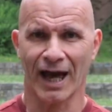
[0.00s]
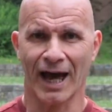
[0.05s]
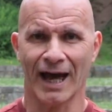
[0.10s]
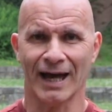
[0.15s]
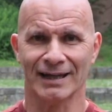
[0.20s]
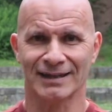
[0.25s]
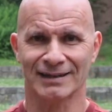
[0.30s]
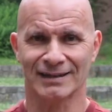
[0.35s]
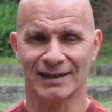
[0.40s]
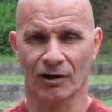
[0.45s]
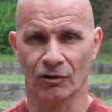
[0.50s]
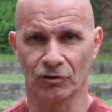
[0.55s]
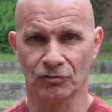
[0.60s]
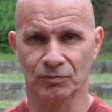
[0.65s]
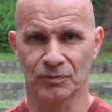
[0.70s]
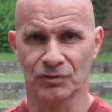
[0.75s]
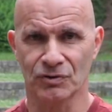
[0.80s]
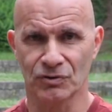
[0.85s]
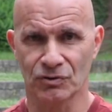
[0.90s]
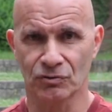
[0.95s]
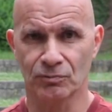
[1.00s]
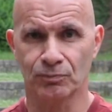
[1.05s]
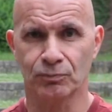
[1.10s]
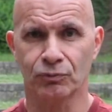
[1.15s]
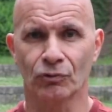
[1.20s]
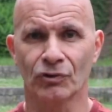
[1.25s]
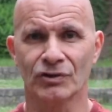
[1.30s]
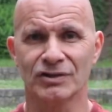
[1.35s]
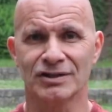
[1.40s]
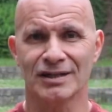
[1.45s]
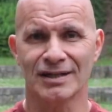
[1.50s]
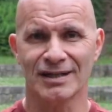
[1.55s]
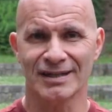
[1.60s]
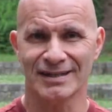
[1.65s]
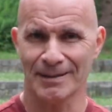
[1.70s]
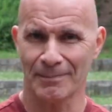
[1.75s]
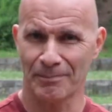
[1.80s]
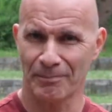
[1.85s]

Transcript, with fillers: à 40 minutes pour utiliser